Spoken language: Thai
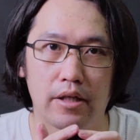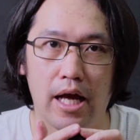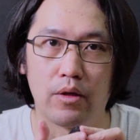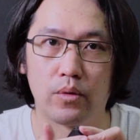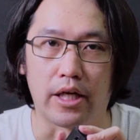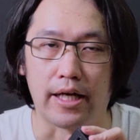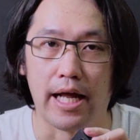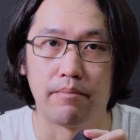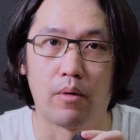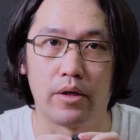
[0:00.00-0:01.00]
ถ้าดูจาก
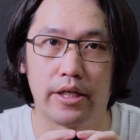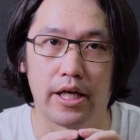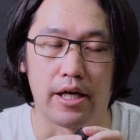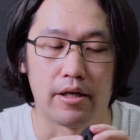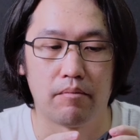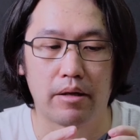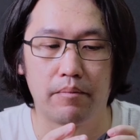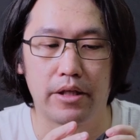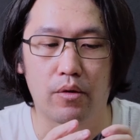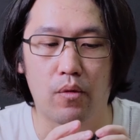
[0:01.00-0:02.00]
ด้านบนเนี่ยมัน
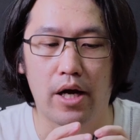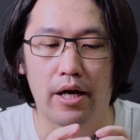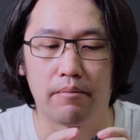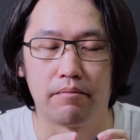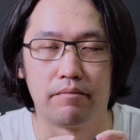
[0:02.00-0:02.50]
มีความ